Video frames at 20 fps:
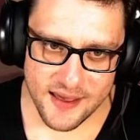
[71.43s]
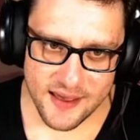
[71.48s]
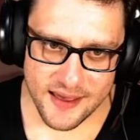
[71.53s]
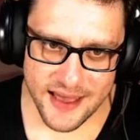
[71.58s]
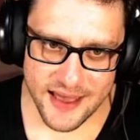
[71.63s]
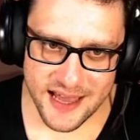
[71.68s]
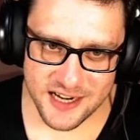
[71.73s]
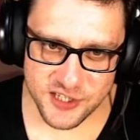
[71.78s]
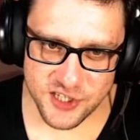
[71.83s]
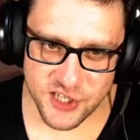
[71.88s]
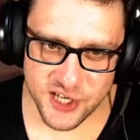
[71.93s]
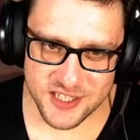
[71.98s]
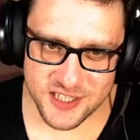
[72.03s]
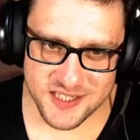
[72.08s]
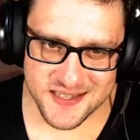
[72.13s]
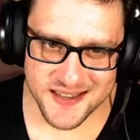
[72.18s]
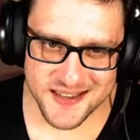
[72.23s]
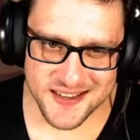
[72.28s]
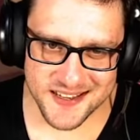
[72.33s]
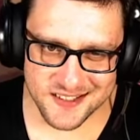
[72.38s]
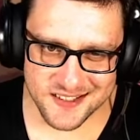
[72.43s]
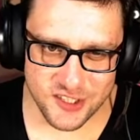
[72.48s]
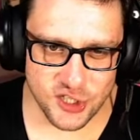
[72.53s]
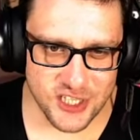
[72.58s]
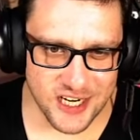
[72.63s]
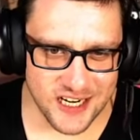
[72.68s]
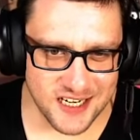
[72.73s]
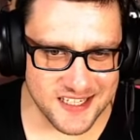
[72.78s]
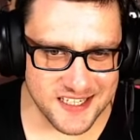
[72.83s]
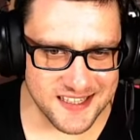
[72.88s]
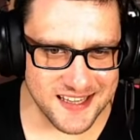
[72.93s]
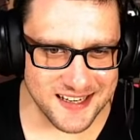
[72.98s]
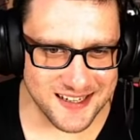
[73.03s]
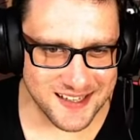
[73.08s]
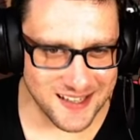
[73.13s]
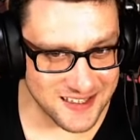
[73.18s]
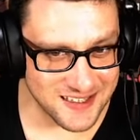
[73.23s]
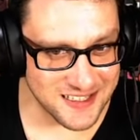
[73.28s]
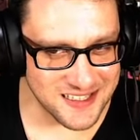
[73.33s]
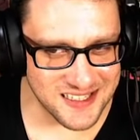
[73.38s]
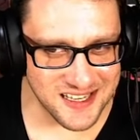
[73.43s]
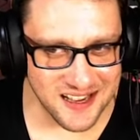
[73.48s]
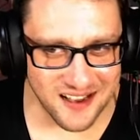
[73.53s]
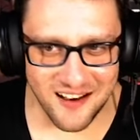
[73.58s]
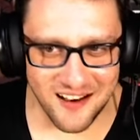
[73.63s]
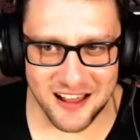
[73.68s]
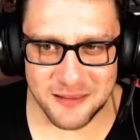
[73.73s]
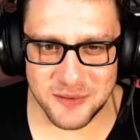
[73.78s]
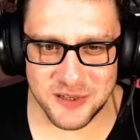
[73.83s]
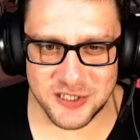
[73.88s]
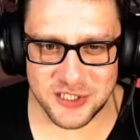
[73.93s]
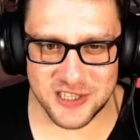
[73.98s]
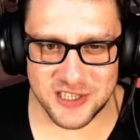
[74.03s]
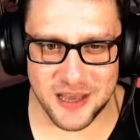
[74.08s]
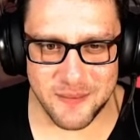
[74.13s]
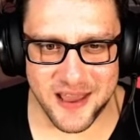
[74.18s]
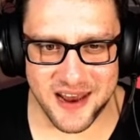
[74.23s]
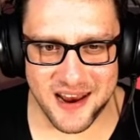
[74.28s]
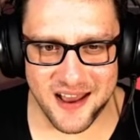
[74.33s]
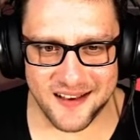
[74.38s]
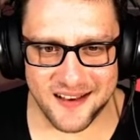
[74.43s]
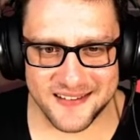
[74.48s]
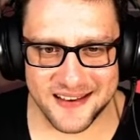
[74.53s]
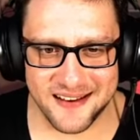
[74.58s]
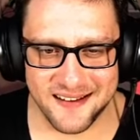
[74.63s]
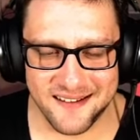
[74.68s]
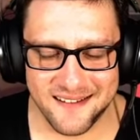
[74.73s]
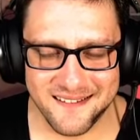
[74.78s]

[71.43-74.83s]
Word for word: Eğer cadı zehirin dışarısında kalırsa al başına belayı.